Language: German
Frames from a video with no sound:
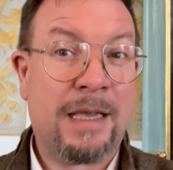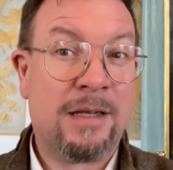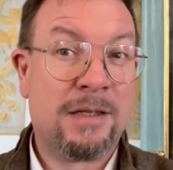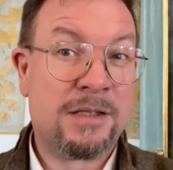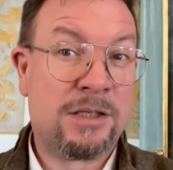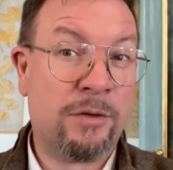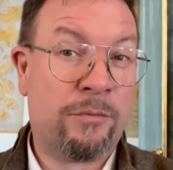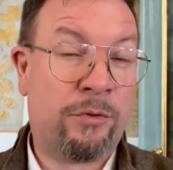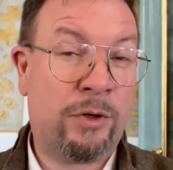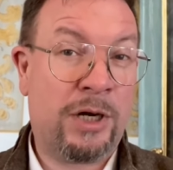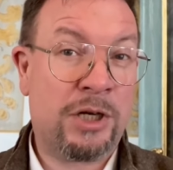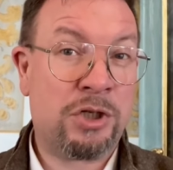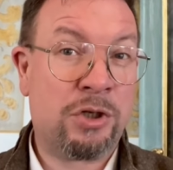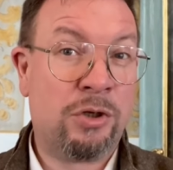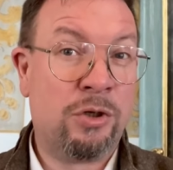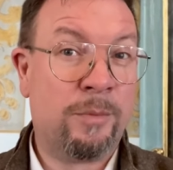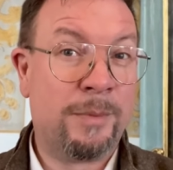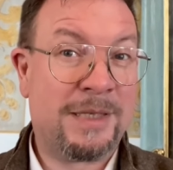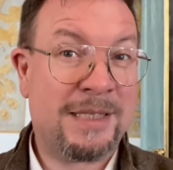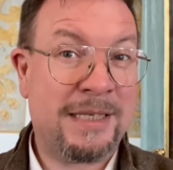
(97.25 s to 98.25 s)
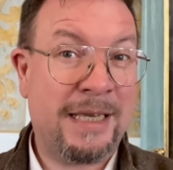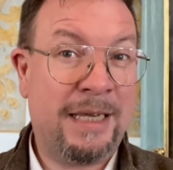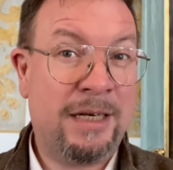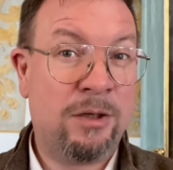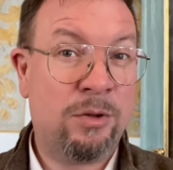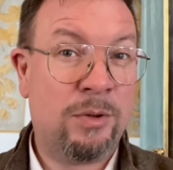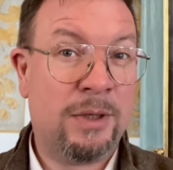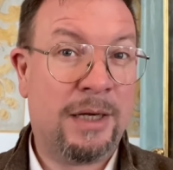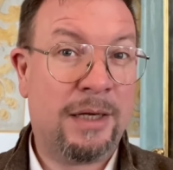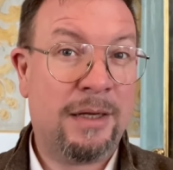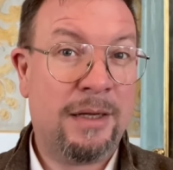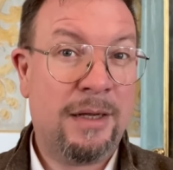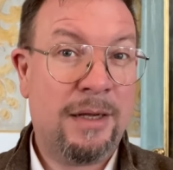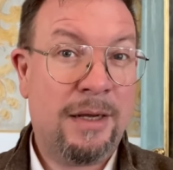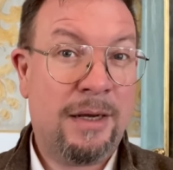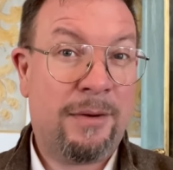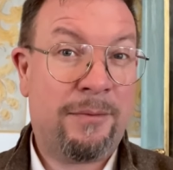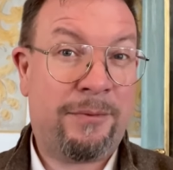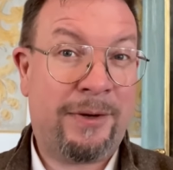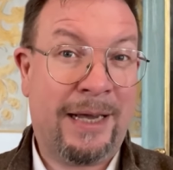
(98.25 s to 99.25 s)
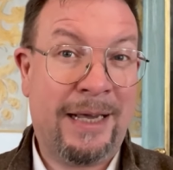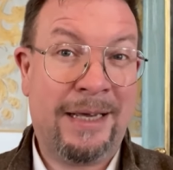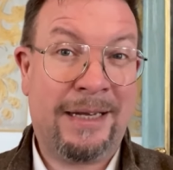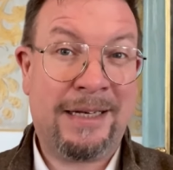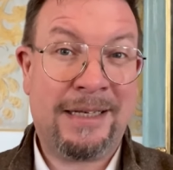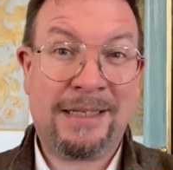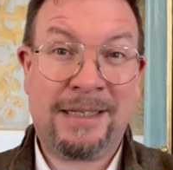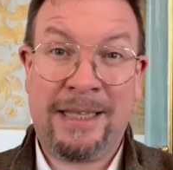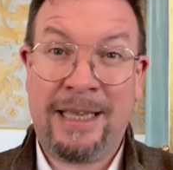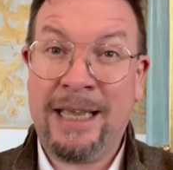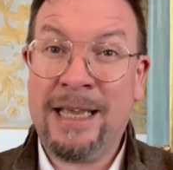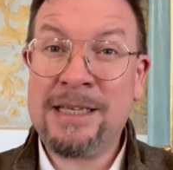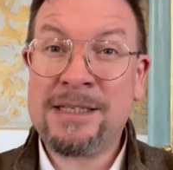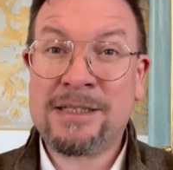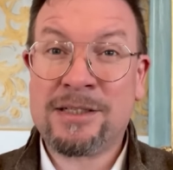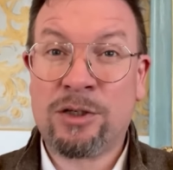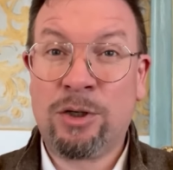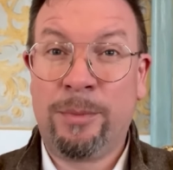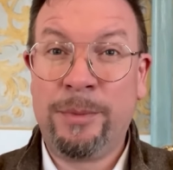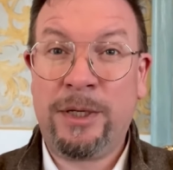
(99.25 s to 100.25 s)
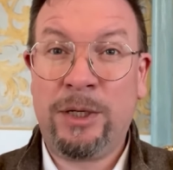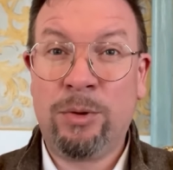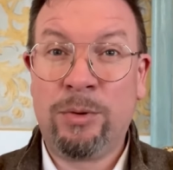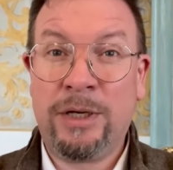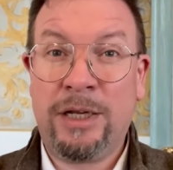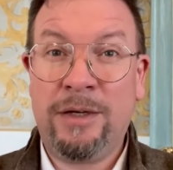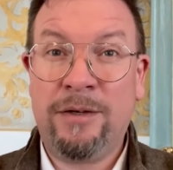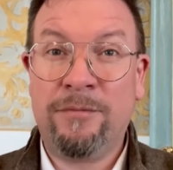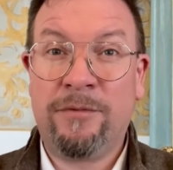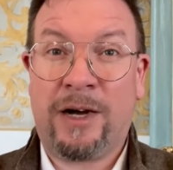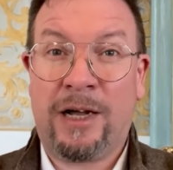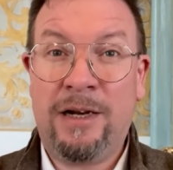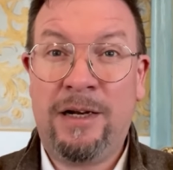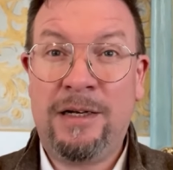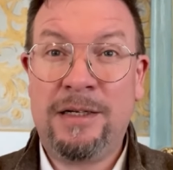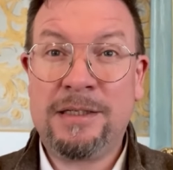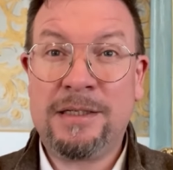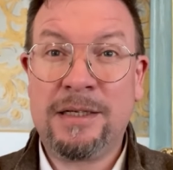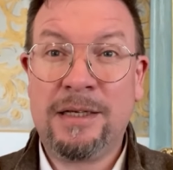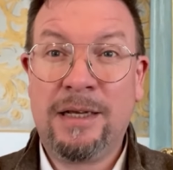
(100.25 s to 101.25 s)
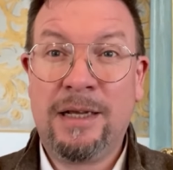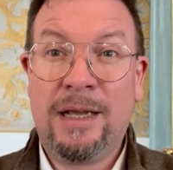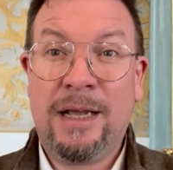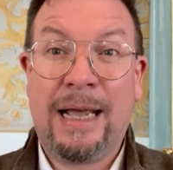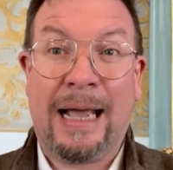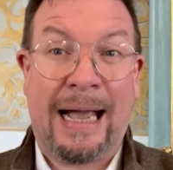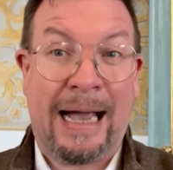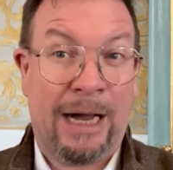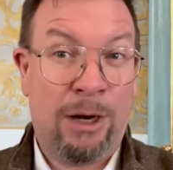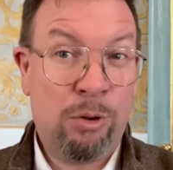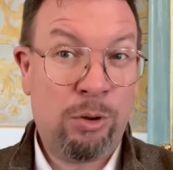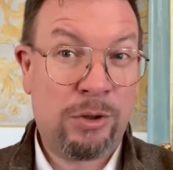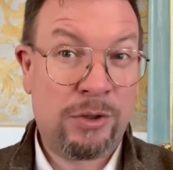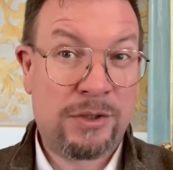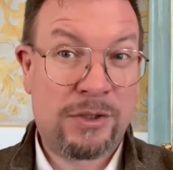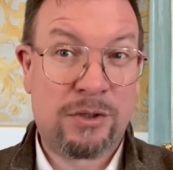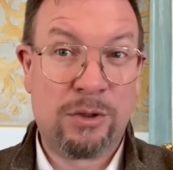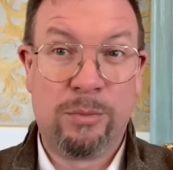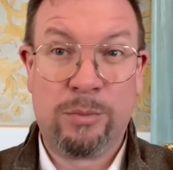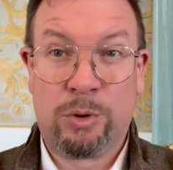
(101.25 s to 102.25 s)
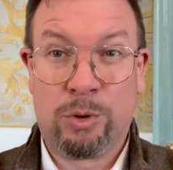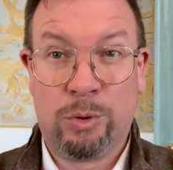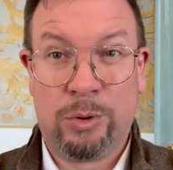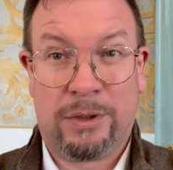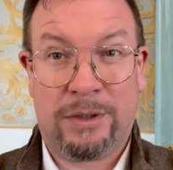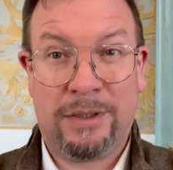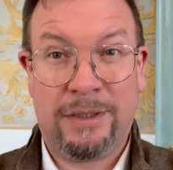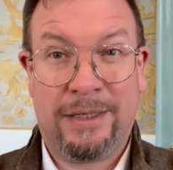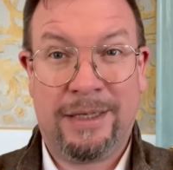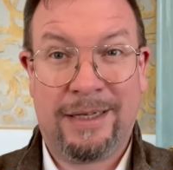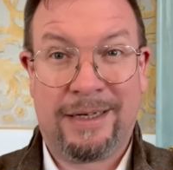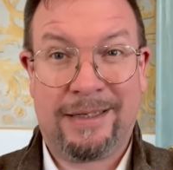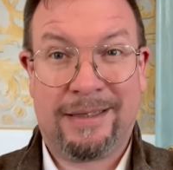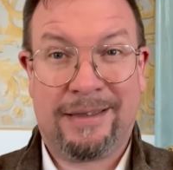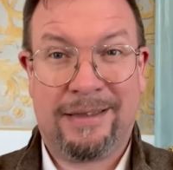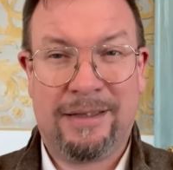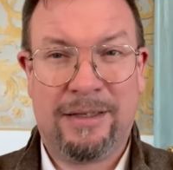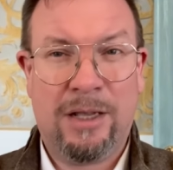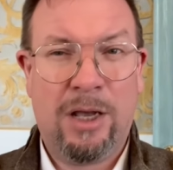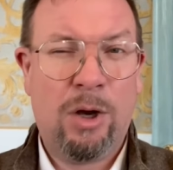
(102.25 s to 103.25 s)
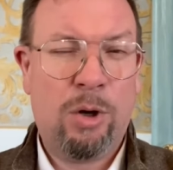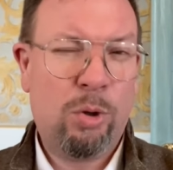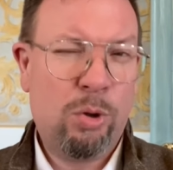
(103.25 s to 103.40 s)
Zuvor schon um 10 Uhr feiere ich die Erstkommunion in Wald, auch zum guten Hirten.